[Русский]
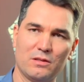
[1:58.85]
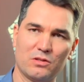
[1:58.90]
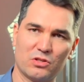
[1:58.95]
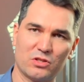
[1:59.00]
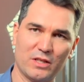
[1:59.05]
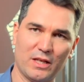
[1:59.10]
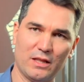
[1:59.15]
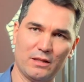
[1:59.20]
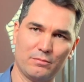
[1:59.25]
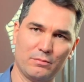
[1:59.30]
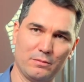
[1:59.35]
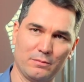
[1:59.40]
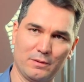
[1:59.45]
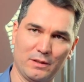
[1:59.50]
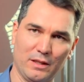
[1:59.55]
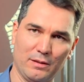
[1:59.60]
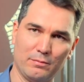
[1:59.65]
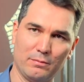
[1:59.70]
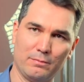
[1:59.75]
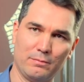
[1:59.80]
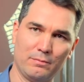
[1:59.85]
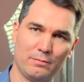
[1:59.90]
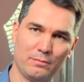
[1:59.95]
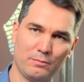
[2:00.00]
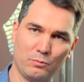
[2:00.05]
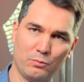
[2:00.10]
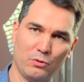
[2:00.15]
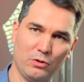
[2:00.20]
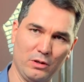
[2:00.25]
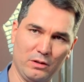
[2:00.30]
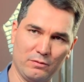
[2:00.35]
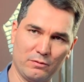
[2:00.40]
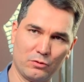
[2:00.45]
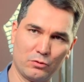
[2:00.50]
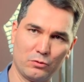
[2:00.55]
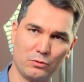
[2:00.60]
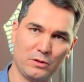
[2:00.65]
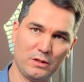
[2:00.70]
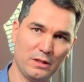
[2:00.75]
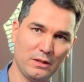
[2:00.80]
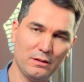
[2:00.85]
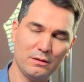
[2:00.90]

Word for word: жалобами на боли в груди,